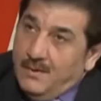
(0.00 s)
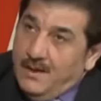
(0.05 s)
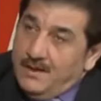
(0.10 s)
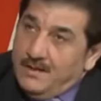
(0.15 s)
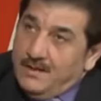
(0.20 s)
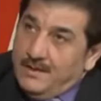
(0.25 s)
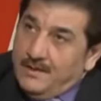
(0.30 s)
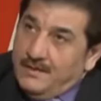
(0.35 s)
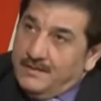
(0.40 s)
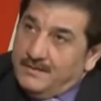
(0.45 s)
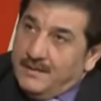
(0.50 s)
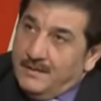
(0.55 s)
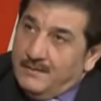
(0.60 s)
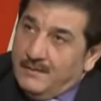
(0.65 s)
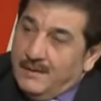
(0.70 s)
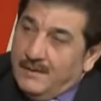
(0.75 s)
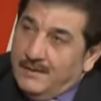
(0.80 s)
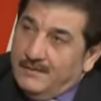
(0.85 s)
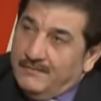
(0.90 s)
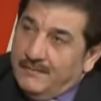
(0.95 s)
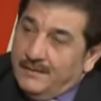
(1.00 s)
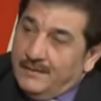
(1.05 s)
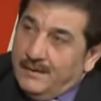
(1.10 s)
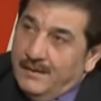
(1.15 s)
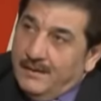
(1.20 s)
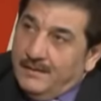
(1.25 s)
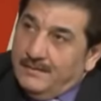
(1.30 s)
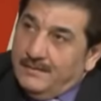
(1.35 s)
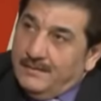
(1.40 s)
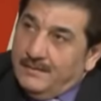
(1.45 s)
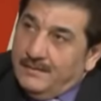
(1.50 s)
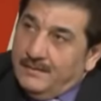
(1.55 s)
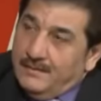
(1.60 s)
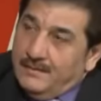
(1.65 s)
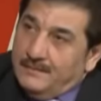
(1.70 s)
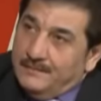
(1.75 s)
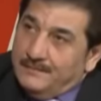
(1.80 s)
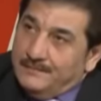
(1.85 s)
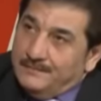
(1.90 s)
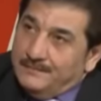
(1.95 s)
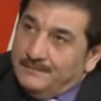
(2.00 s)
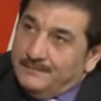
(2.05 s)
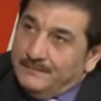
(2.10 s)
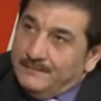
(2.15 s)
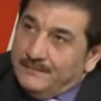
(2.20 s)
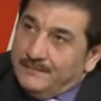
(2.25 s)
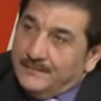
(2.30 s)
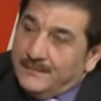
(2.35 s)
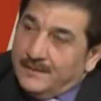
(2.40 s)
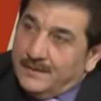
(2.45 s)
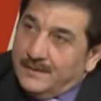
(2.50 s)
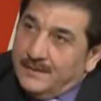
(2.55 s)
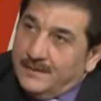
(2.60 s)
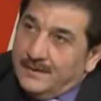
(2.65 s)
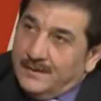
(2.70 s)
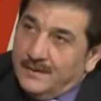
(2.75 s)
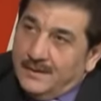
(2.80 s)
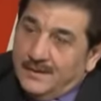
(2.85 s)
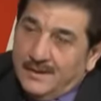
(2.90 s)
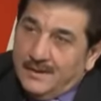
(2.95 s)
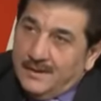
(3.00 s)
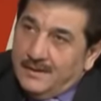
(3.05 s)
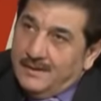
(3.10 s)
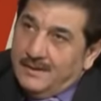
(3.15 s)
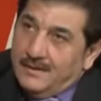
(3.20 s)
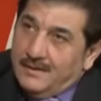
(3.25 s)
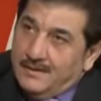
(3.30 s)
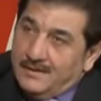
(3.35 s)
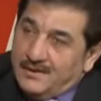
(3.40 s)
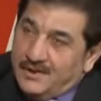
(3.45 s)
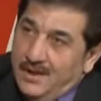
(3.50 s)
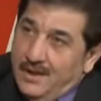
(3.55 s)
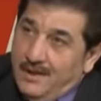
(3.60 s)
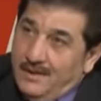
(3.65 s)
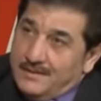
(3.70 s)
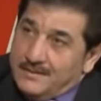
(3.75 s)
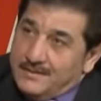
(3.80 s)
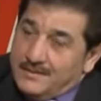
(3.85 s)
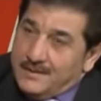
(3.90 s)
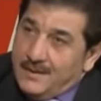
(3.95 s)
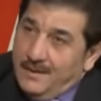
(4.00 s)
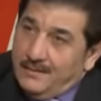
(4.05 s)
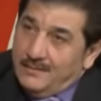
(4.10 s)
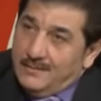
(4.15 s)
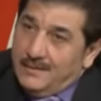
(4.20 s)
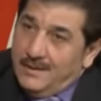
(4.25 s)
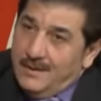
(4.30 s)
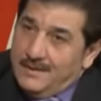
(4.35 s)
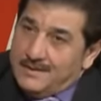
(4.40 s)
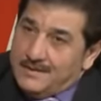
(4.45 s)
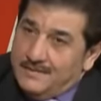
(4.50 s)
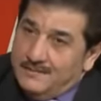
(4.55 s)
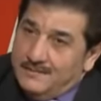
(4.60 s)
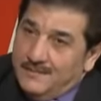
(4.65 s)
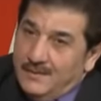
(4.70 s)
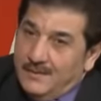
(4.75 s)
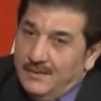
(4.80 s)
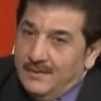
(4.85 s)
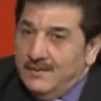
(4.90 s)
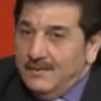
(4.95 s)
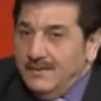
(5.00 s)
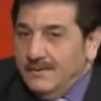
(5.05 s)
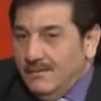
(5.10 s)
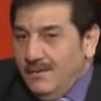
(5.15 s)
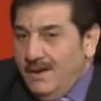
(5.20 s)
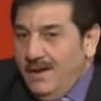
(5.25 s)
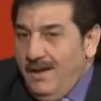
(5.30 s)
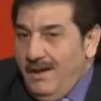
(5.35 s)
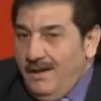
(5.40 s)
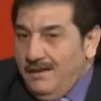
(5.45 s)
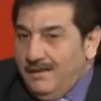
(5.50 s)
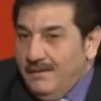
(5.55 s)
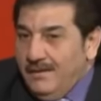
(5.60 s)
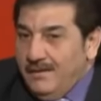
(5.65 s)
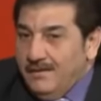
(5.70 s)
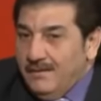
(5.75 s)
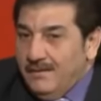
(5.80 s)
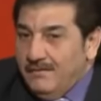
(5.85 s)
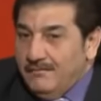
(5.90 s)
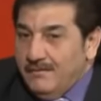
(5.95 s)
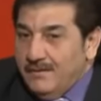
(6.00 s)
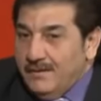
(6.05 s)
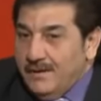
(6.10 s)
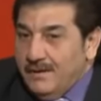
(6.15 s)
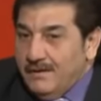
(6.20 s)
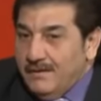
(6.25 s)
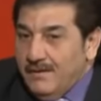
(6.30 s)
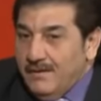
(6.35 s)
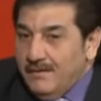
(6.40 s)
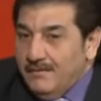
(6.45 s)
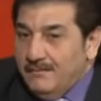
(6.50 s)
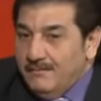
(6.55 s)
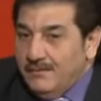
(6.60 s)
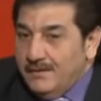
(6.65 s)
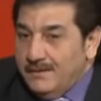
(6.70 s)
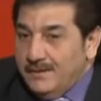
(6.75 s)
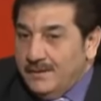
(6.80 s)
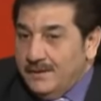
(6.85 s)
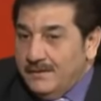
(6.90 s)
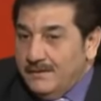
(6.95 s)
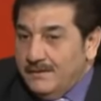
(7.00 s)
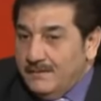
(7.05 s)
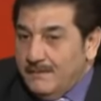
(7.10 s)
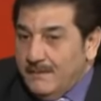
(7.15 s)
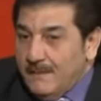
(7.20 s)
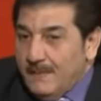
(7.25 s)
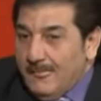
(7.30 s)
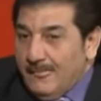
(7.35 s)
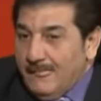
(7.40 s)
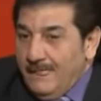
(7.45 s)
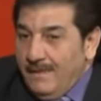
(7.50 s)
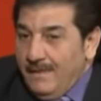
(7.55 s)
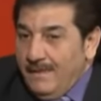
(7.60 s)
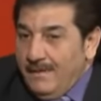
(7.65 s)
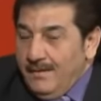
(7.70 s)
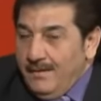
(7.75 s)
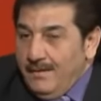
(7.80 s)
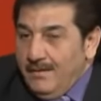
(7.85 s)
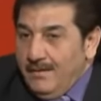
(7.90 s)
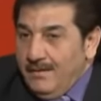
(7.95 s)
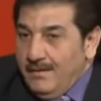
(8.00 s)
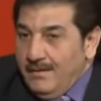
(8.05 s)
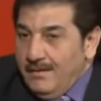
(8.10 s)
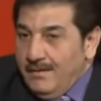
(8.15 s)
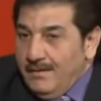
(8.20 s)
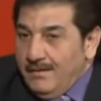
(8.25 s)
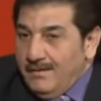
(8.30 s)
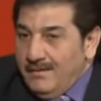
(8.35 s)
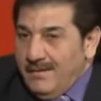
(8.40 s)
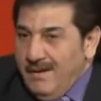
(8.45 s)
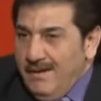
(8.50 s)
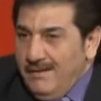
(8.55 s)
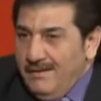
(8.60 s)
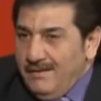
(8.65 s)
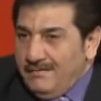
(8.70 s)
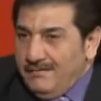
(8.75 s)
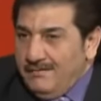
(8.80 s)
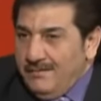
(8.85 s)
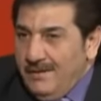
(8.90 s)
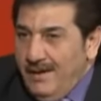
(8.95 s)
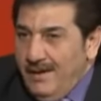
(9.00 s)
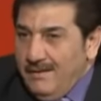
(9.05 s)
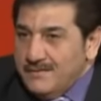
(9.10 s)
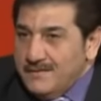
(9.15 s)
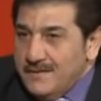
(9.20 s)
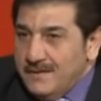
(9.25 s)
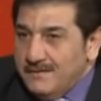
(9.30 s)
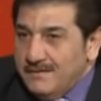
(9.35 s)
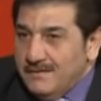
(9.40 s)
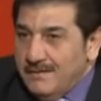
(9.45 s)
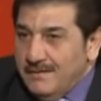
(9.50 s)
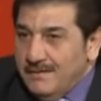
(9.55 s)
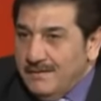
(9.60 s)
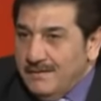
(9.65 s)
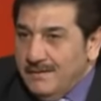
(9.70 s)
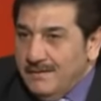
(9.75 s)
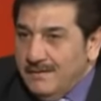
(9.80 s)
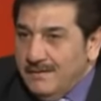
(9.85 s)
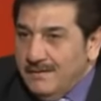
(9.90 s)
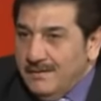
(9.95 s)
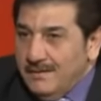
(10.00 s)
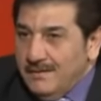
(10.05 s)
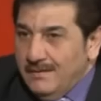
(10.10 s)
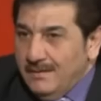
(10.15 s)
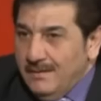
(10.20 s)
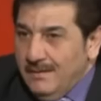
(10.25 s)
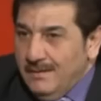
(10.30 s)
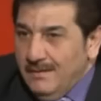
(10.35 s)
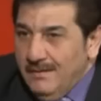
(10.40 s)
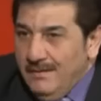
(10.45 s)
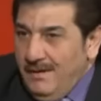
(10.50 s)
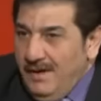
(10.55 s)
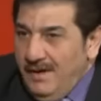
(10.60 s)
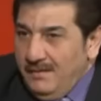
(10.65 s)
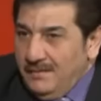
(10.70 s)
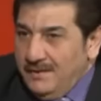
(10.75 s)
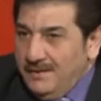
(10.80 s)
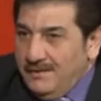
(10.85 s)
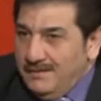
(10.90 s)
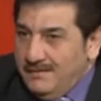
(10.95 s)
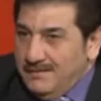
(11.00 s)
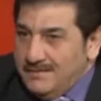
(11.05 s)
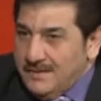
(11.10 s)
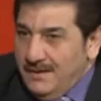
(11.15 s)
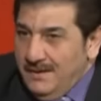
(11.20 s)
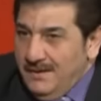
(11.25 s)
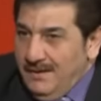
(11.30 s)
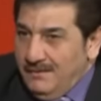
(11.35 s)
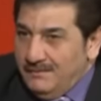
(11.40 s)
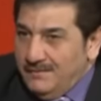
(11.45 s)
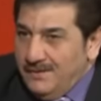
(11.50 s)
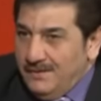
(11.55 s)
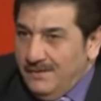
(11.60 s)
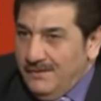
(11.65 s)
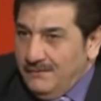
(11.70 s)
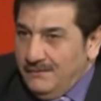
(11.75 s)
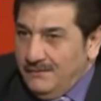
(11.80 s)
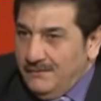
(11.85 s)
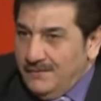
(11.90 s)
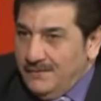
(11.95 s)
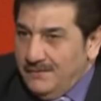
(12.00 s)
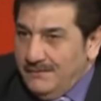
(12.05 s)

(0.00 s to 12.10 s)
أيضا كتب الفنان آه، آه، الشاعر سعد بن قاسم ولحن أيضا الفنان كاظم فندي آه، كانت في حوزة الله يرحمه صلاح عبد الغفور